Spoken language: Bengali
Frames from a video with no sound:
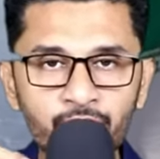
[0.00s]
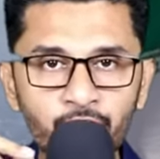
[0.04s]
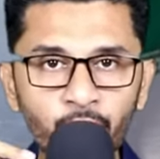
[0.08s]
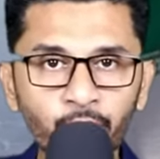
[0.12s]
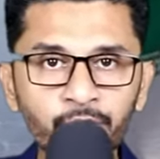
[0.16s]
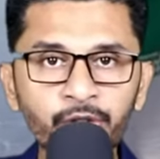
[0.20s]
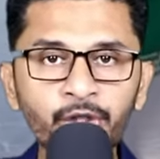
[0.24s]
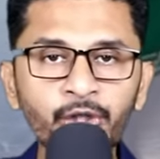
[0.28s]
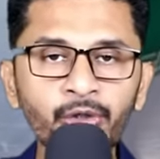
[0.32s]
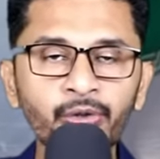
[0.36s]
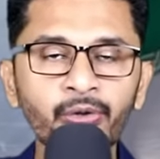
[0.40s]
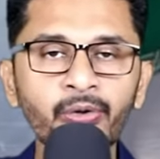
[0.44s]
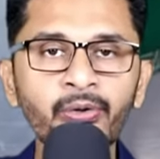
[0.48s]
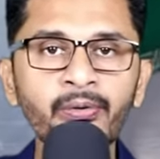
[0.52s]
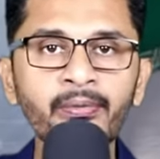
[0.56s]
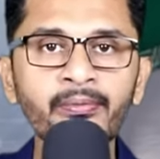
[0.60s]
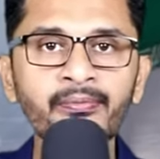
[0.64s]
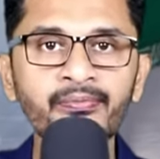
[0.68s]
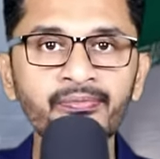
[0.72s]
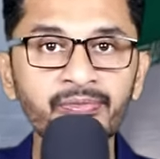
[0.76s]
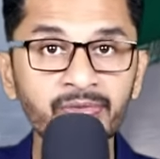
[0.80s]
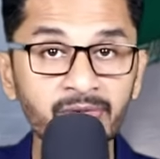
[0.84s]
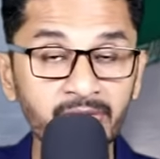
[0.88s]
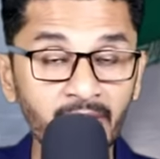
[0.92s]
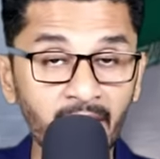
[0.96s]
যদিও
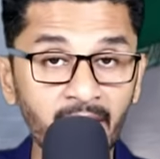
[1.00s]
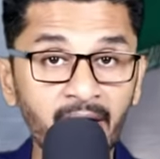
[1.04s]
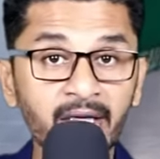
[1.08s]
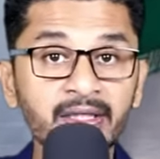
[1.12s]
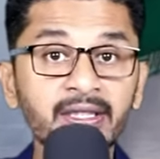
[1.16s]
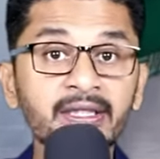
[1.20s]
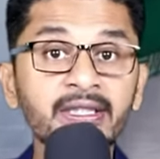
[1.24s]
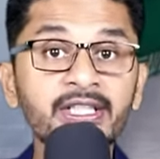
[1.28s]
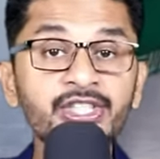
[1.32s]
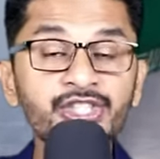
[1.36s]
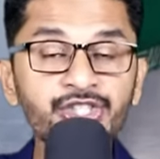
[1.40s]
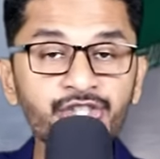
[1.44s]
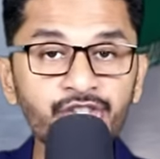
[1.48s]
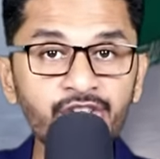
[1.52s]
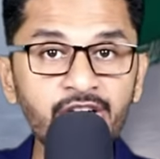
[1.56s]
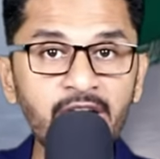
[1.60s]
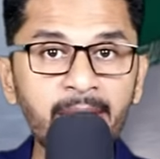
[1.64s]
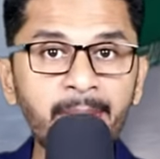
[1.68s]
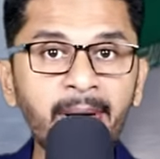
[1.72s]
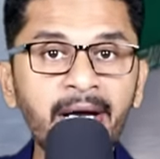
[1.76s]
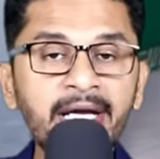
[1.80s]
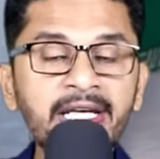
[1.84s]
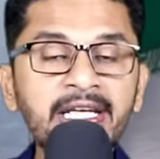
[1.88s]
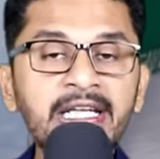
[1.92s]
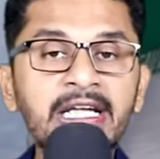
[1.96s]
তারা তাদের
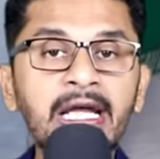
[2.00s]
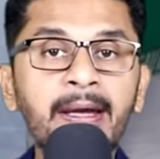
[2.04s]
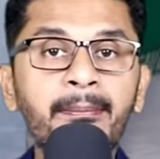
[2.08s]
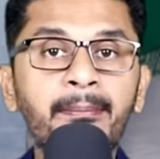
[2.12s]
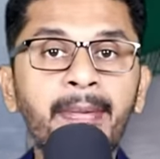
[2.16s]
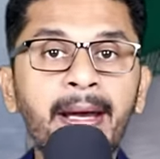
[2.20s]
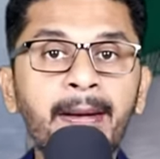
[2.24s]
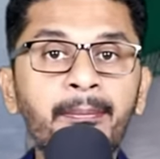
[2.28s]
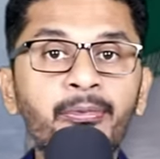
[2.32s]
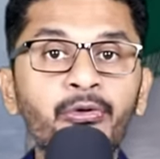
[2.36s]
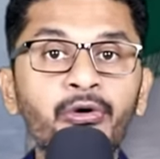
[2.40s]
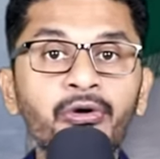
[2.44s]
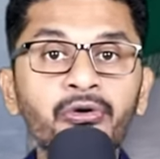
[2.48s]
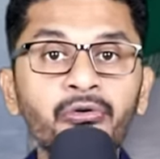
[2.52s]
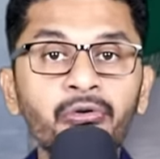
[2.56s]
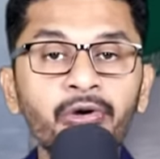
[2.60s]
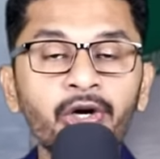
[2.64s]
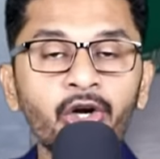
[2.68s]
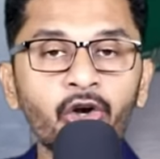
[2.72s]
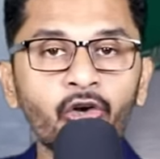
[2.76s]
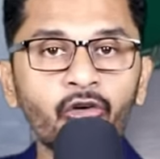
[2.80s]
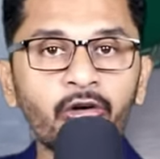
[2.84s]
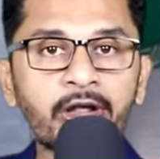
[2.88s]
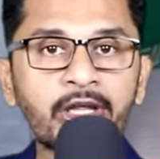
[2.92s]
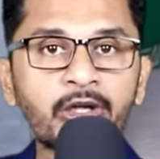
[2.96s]
সেনাবাহিনীকে ব্যবহার
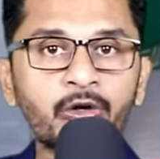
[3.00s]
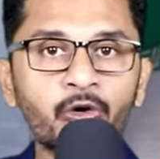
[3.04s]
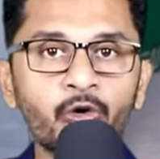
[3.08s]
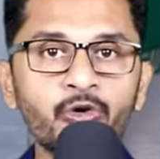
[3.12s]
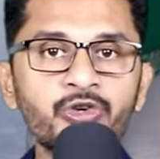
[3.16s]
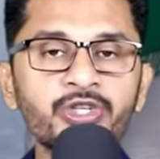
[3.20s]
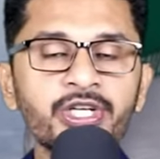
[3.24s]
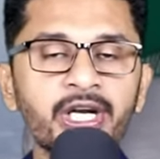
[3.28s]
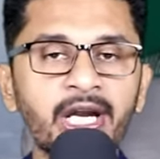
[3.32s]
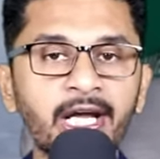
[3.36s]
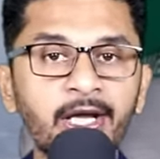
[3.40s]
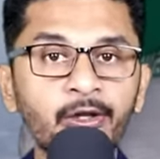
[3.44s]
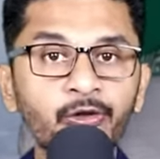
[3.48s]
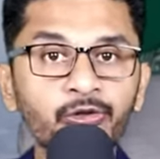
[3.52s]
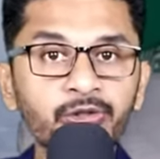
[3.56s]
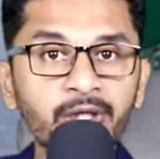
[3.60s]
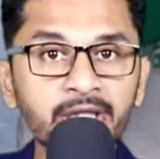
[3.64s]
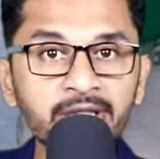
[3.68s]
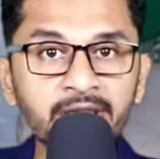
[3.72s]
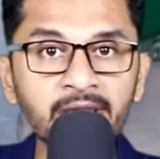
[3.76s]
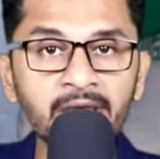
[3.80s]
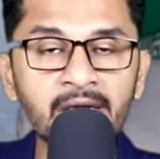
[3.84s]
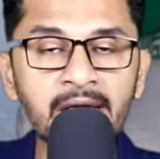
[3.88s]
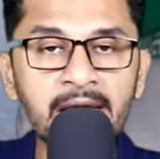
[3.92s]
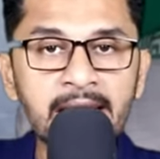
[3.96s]
করে লড়াই করছে না কিন্তু
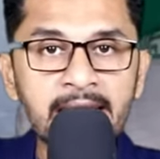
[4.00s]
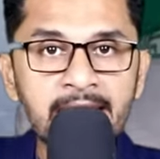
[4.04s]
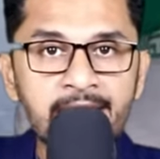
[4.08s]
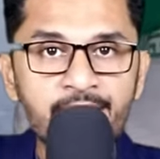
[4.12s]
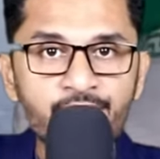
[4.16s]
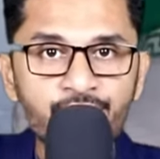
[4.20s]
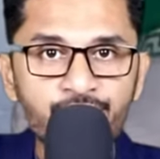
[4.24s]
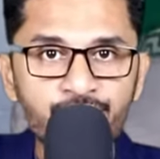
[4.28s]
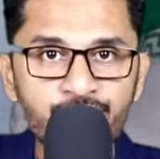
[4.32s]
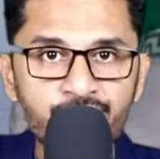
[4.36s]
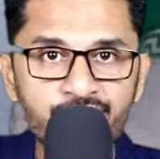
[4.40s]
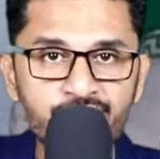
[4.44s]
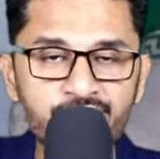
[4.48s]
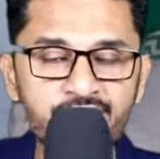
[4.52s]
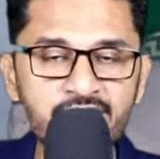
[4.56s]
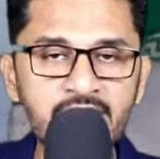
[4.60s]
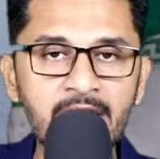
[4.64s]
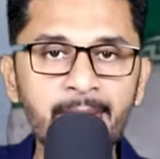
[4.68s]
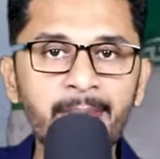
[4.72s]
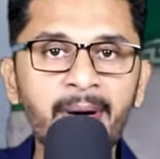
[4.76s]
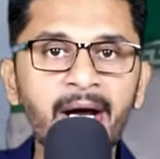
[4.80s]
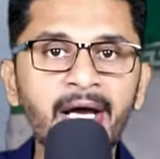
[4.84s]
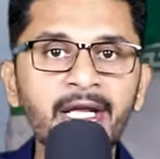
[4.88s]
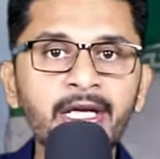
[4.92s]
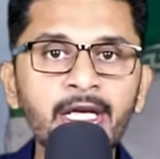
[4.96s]
তাদের
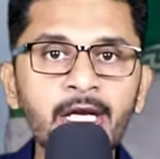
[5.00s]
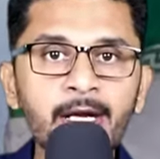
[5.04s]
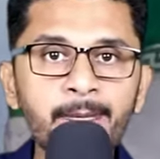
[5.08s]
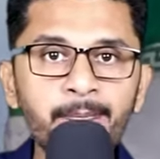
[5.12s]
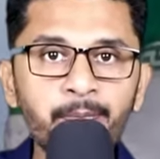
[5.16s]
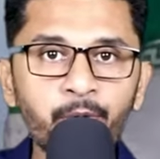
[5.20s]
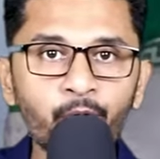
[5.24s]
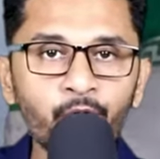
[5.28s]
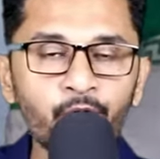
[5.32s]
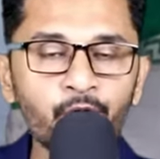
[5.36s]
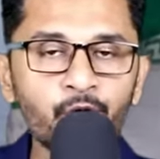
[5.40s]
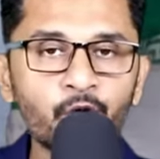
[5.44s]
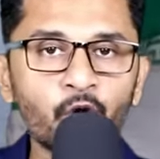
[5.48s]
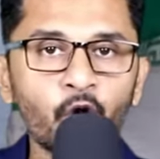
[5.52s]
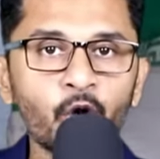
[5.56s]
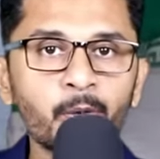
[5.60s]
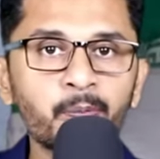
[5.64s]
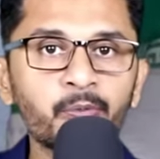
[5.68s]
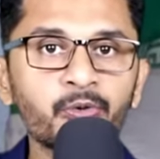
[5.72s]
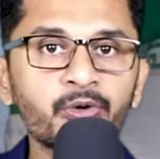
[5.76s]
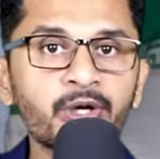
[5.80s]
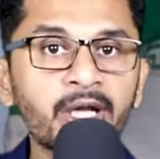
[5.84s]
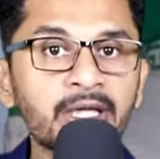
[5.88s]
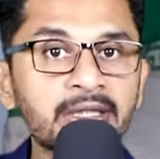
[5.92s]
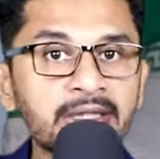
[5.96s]
সেনাবাহিনীর
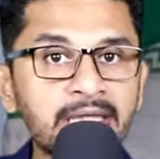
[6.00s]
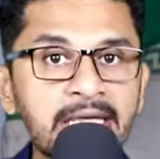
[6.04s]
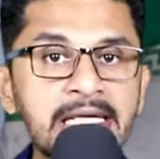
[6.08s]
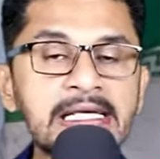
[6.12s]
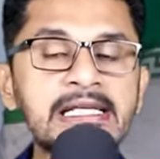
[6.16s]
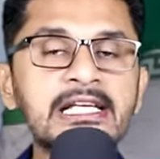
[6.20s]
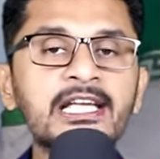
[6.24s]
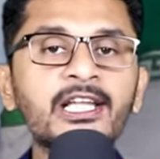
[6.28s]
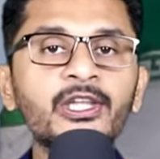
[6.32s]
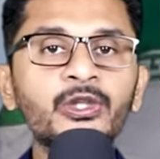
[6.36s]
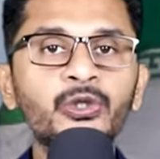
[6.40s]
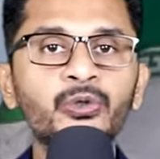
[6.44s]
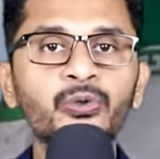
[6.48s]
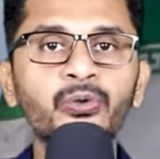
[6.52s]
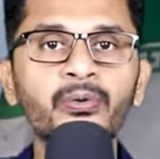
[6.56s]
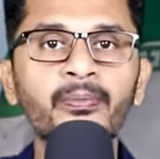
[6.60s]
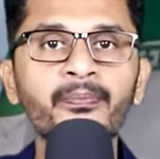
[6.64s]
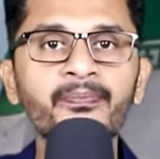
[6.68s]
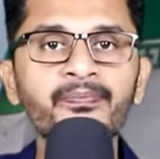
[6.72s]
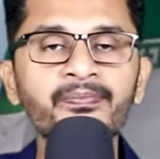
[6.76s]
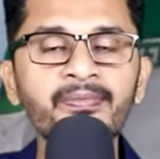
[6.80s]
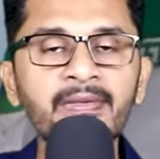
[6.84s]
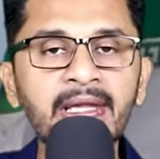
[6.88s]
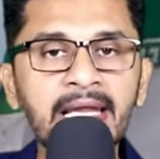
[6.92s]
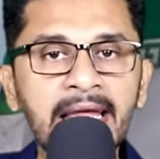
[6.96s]
পরিকল্পনাতেই কিন্তু
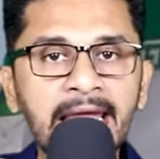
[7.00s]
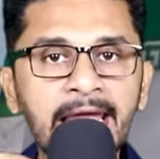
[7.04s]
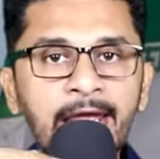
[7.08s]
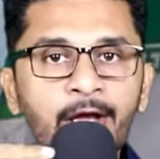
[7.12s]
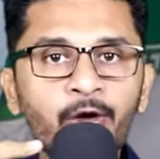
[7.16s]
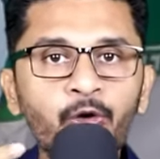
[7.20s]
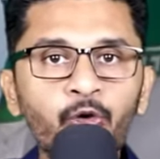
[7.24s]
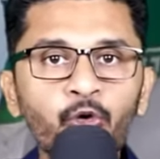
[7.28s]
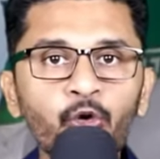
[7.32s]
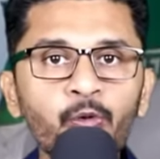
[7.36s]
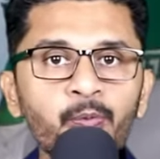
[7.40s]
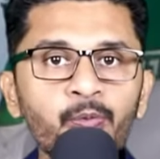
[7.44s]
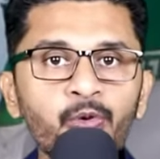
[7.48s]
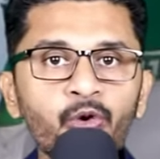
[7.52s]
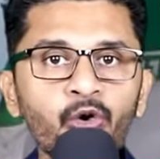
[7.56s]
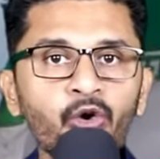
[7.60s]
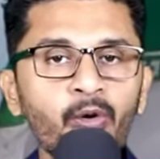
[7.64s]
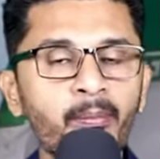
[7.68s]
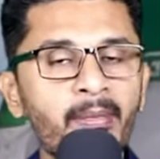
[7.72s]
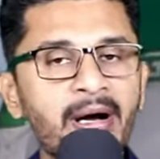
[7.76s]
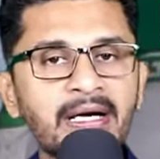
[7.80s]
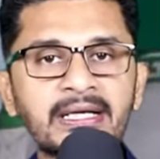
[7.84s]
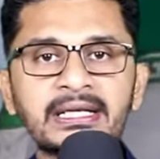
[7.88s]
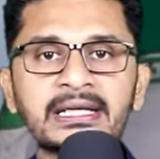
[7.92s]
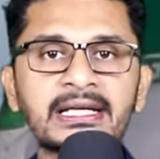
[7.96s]
এই
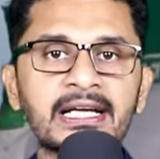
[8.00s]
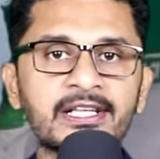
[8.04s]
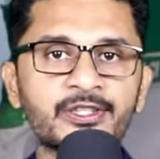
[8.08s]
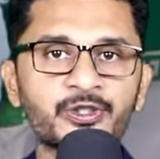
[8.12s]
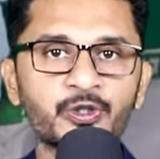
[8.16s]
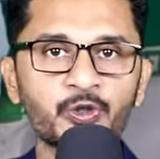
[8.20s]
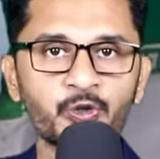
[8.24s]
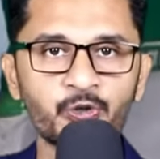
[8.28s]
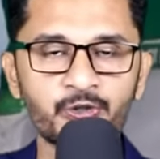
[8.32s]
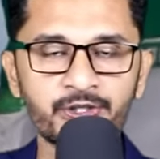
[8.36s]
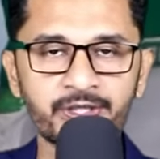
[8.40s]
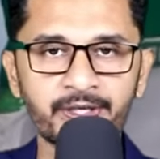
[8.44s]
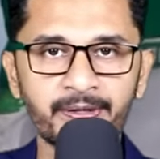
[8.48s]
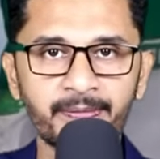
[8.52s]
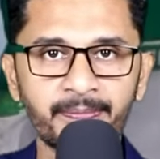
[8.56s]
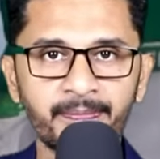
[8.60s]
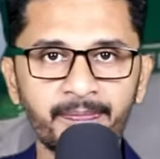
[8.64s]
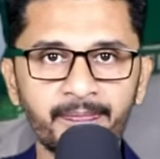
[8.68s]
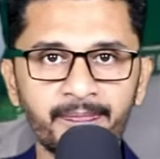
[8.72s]
গ্রুপগুলো মাঠে কাজ করছে